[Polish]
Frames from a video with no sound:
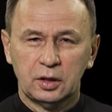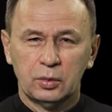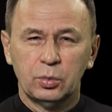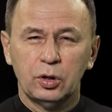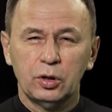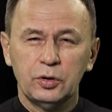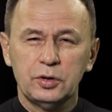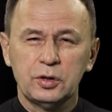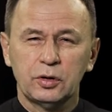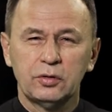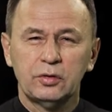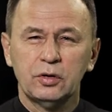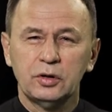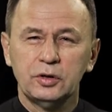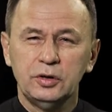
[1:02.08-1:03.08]
bo ojciec
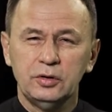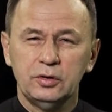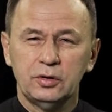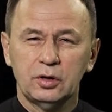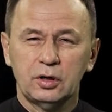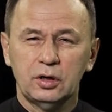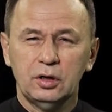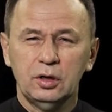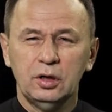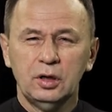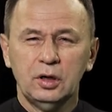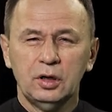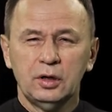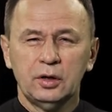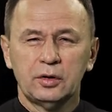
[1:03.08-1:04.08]
Dolindo
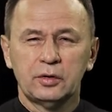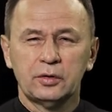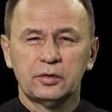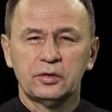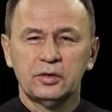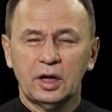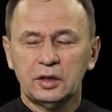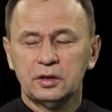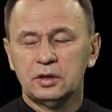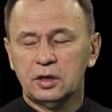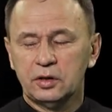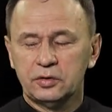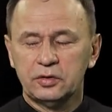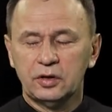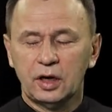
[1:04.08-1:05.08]
znany
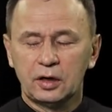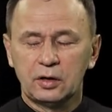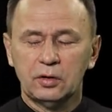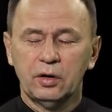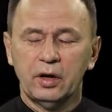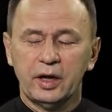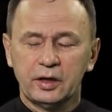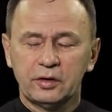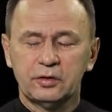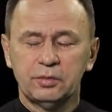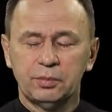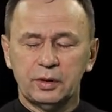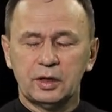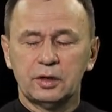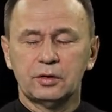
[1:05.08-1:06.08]
jest jako
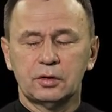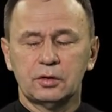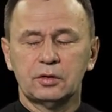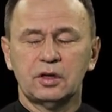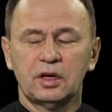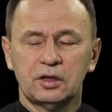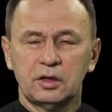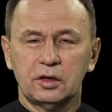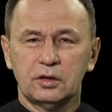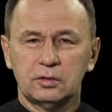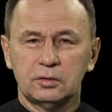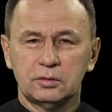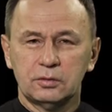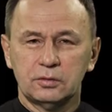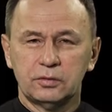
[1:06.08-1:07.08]
ekspert od
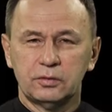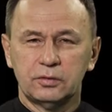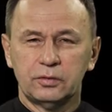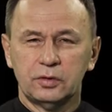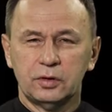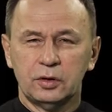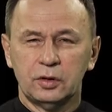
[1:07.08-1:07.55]
aniołów.